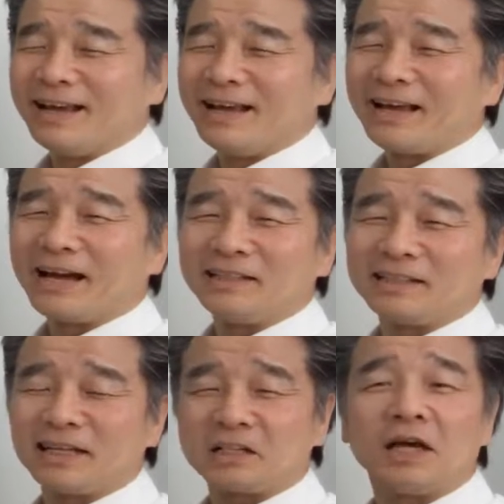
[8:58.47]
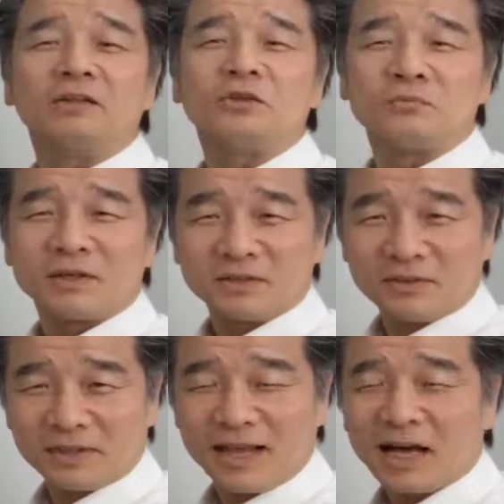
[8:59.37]
えー、帰ってきたらダイエットしま
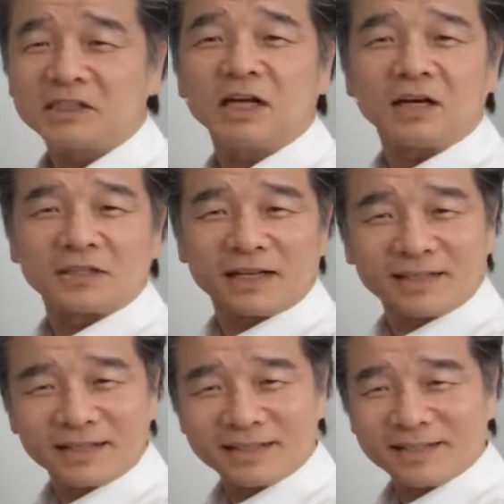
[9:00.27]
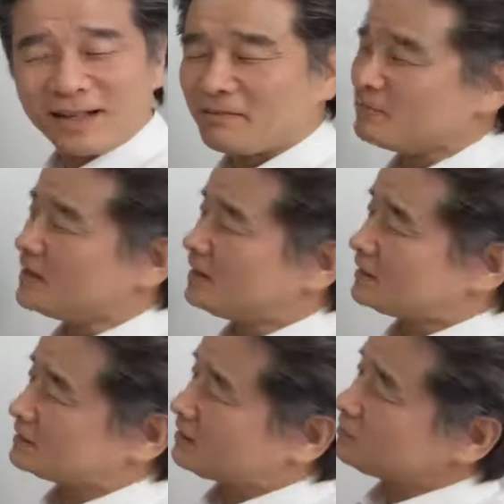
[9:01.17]
しょうね明日からじゃないですね
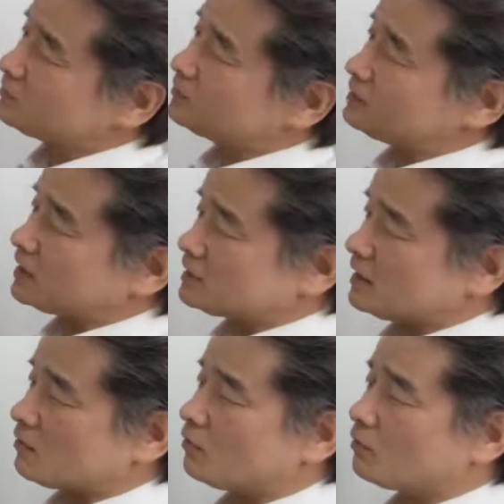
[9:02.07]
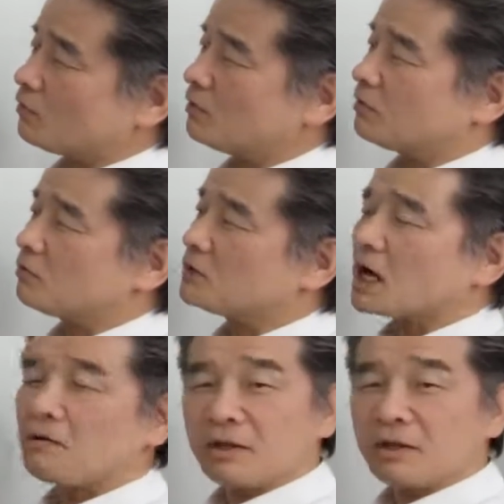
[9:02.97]
というふうにですねこのこの